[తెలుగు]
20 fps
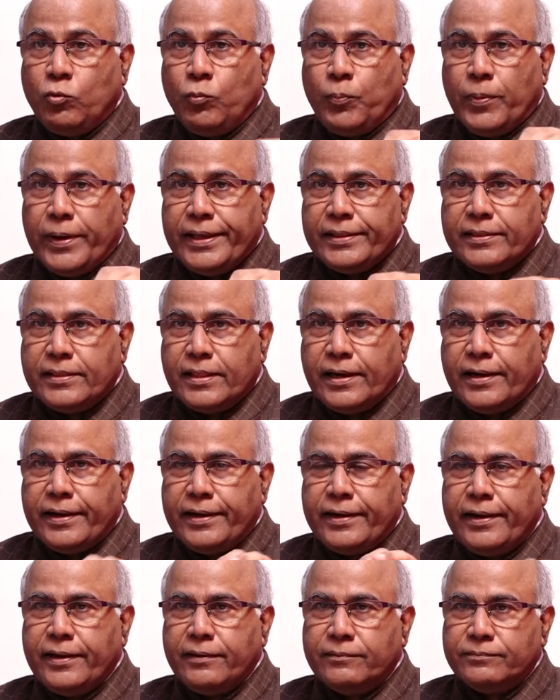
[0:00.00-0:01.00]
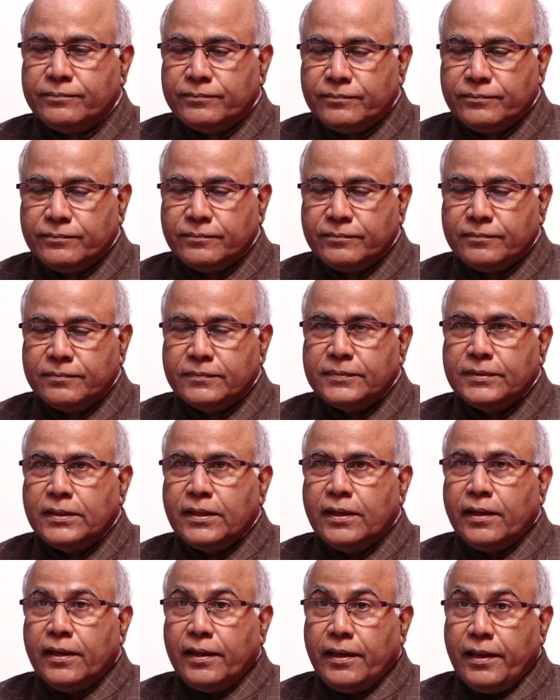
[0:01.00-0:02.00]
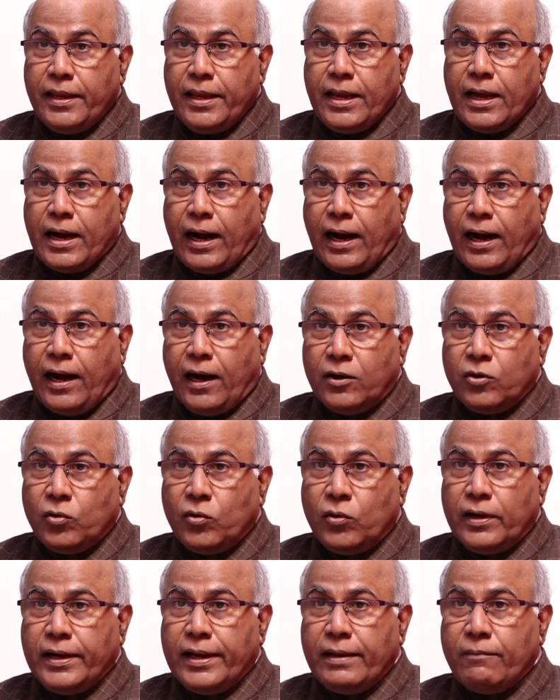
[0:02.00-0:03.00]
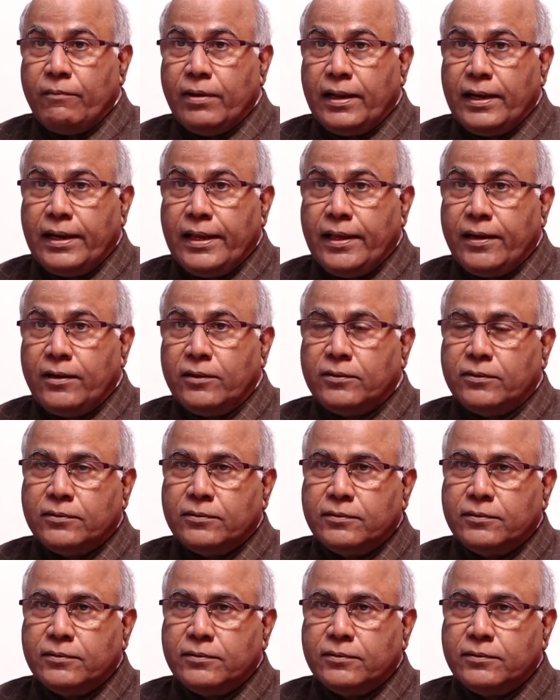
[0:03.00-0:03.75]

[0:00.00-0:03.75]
ఉపేందర్ రెడ్డి ఈ ఆరుగురు ఎమ్మెల్యేలు